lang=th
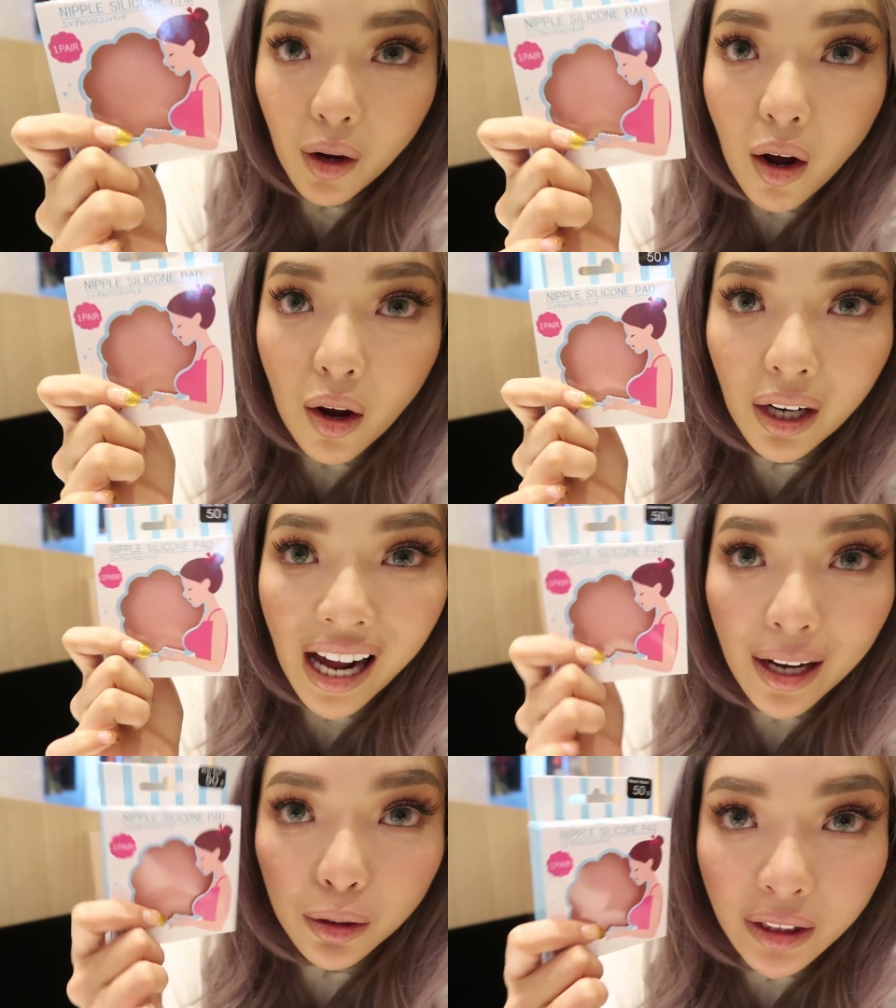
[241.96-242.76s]
วก็
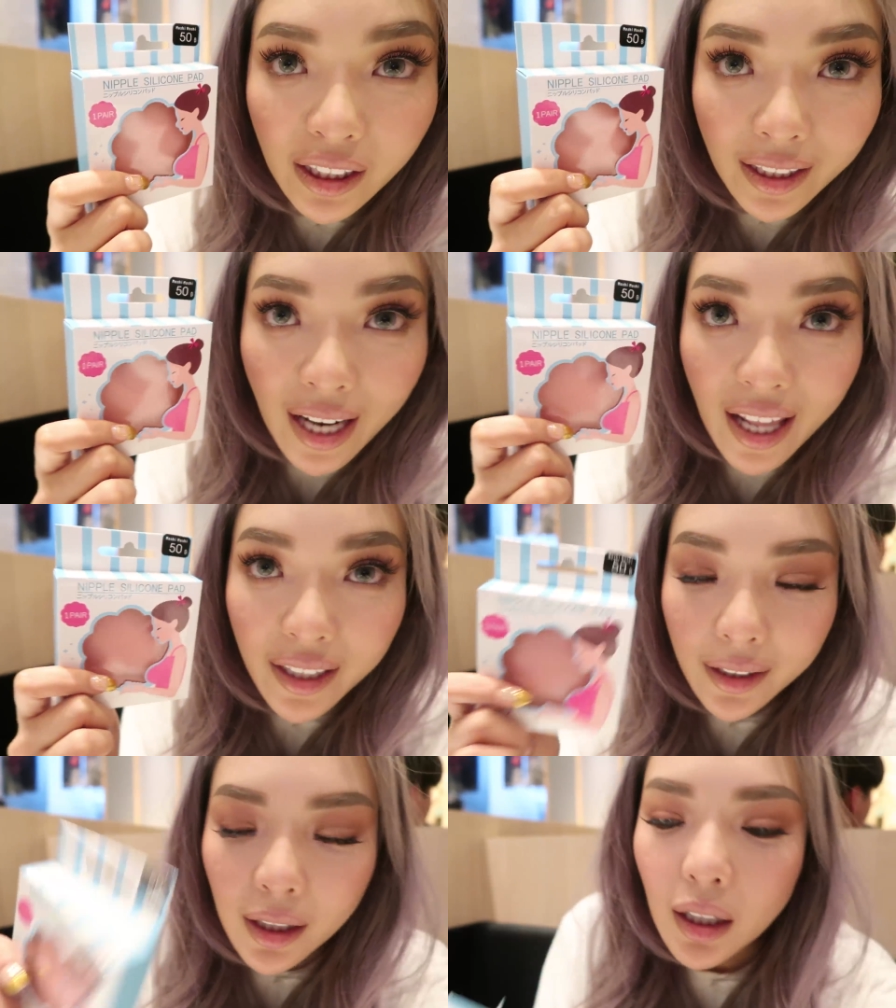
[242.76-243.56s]
กาวติดแน่
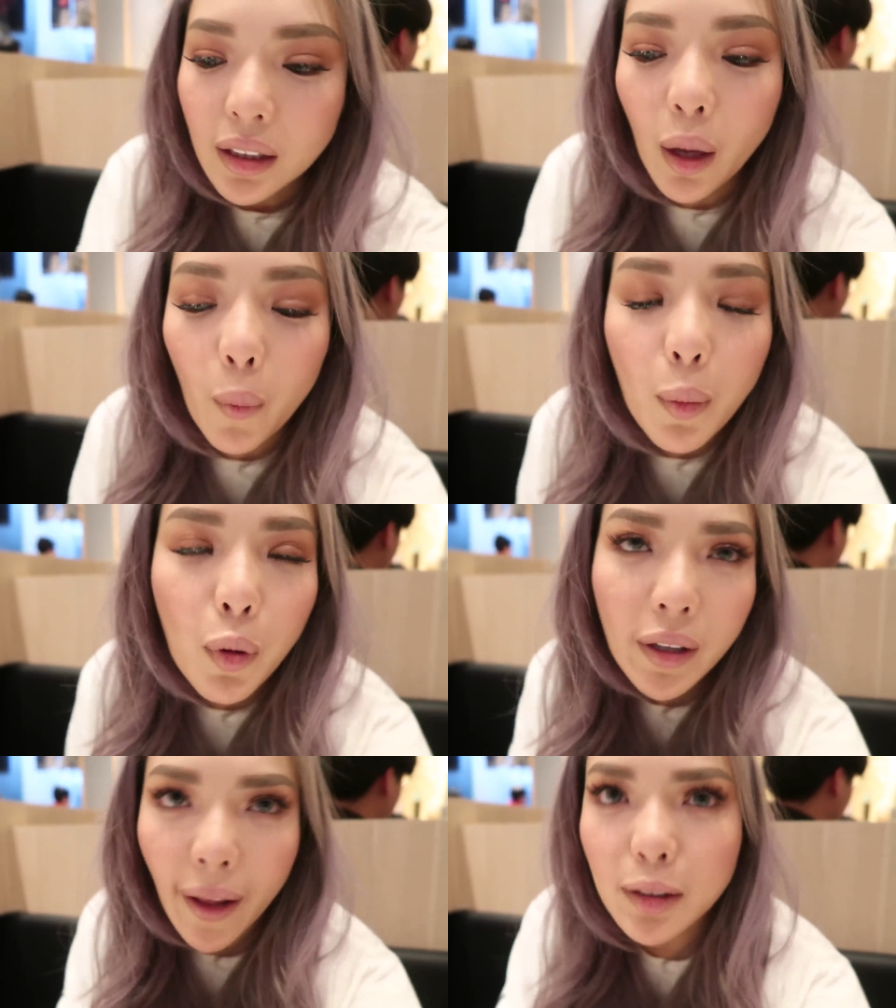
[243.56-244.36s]
นแต่ว่า
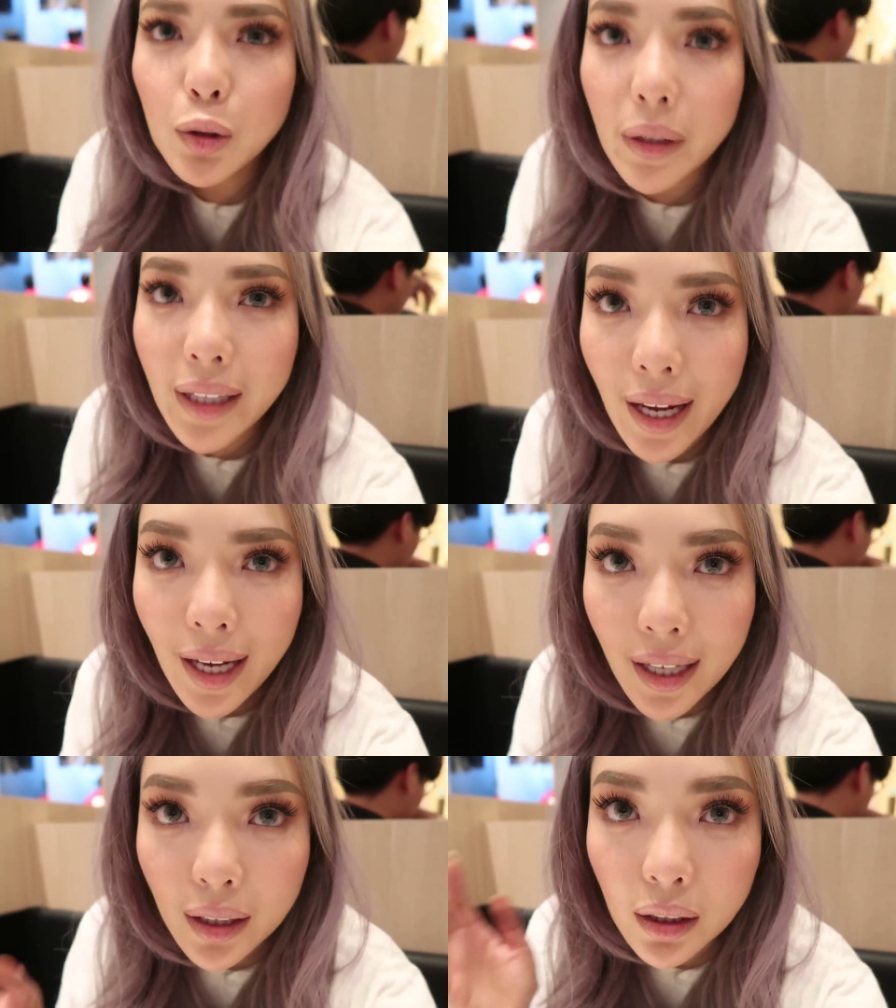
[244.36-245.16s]
พวกนี้ส่วนใหญ่
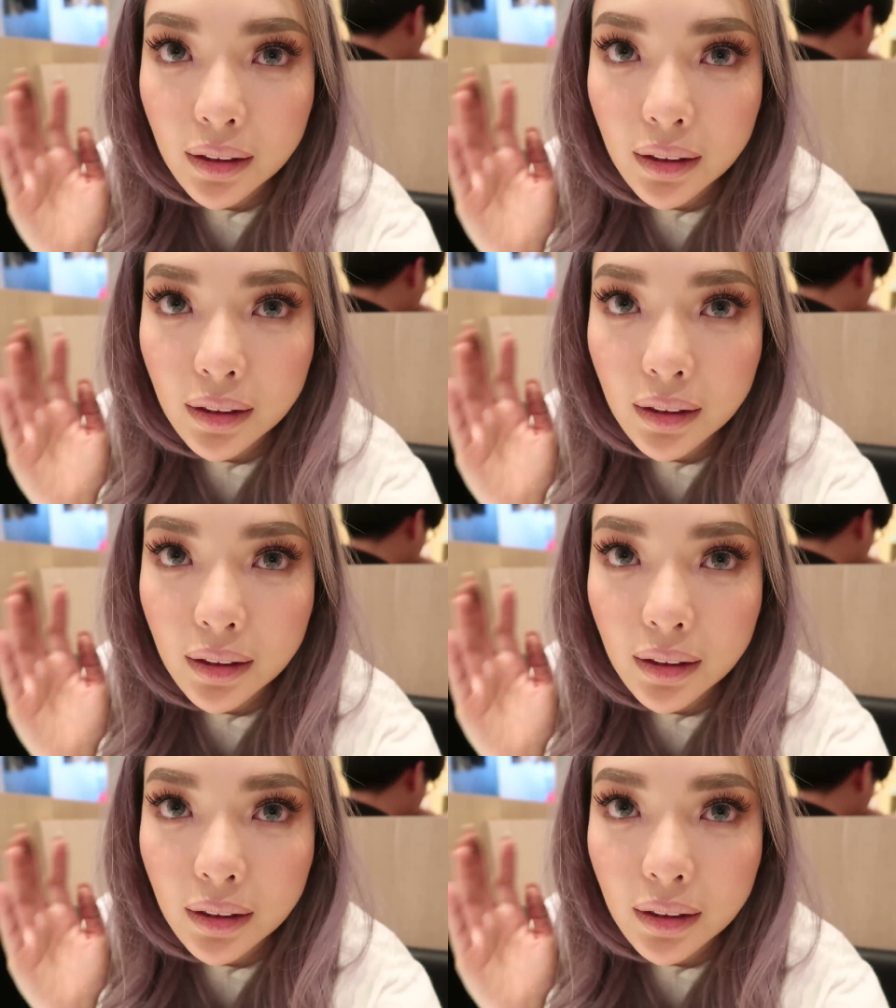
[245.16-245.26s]
อะ